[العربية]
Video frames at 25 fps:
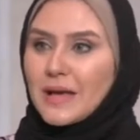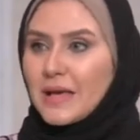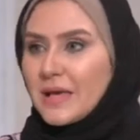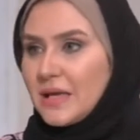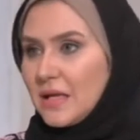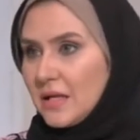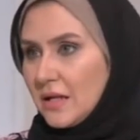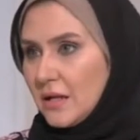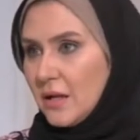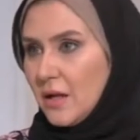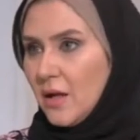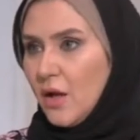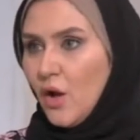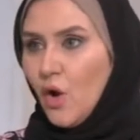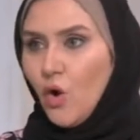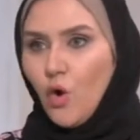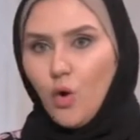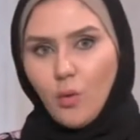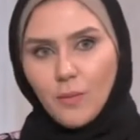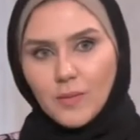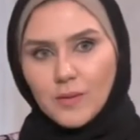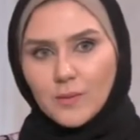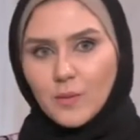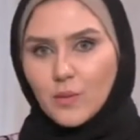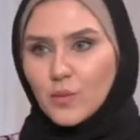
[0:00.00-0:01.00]
بخيل
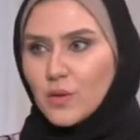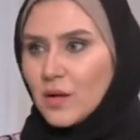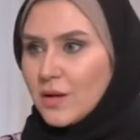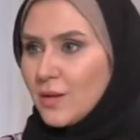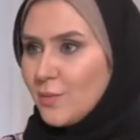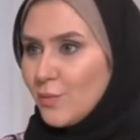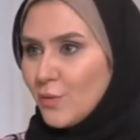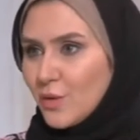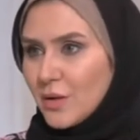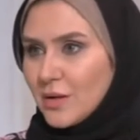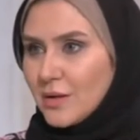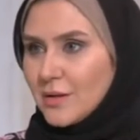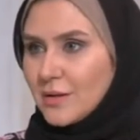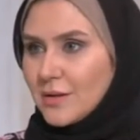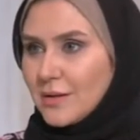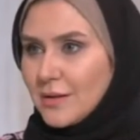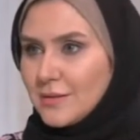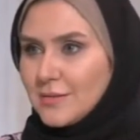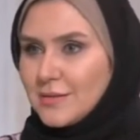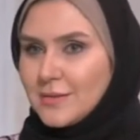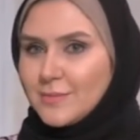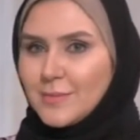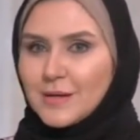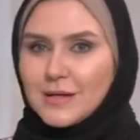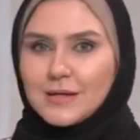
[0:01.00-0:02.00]
عمري ما اقول على برج
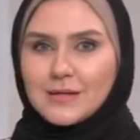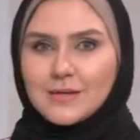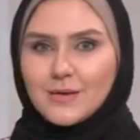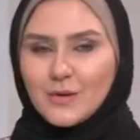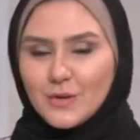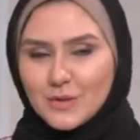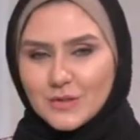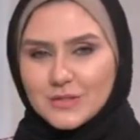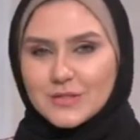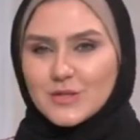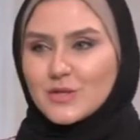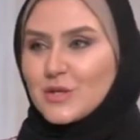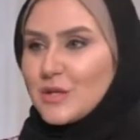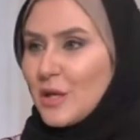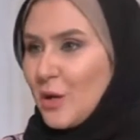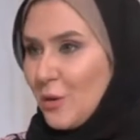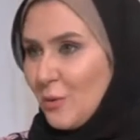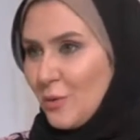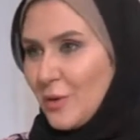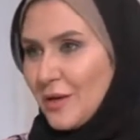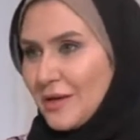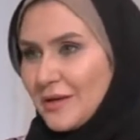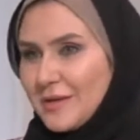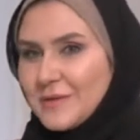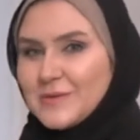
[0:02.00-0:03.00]
الجدي بخيل خالص عشان
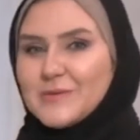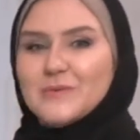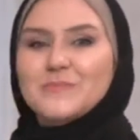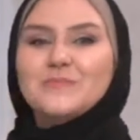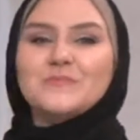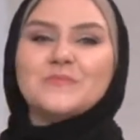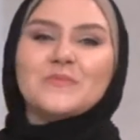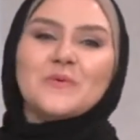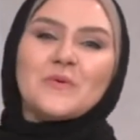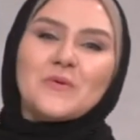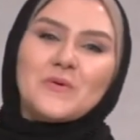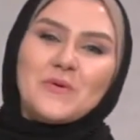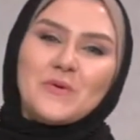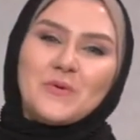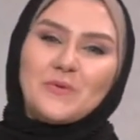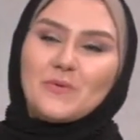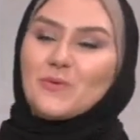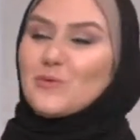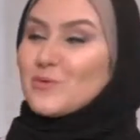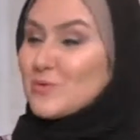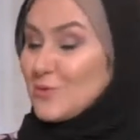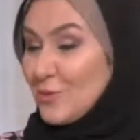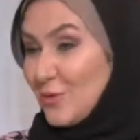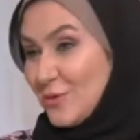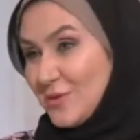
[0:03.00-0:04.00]
اخويا جدي
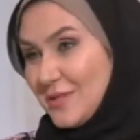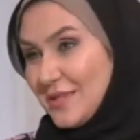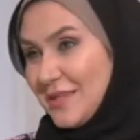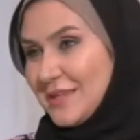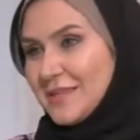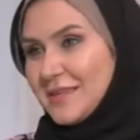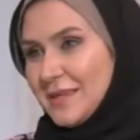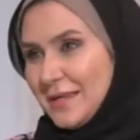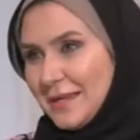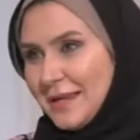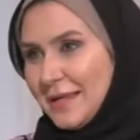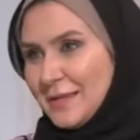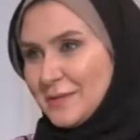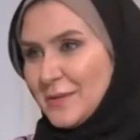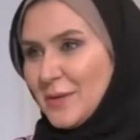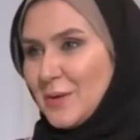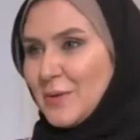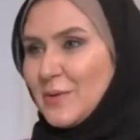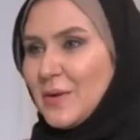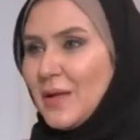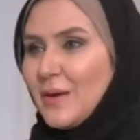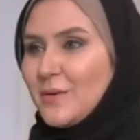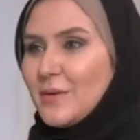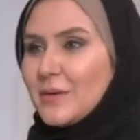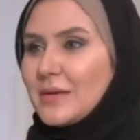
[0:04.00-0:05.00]
جوز اختي الجد اللي هي
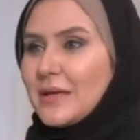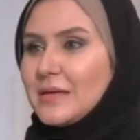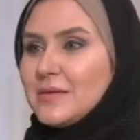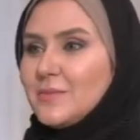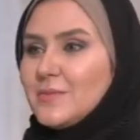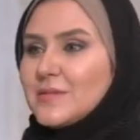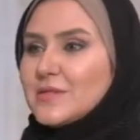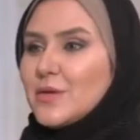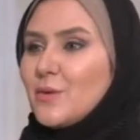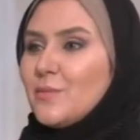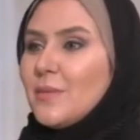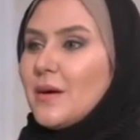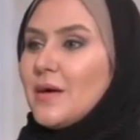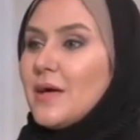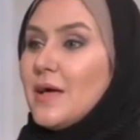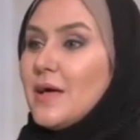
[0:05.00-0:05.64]
عندنا كلها جد بس هم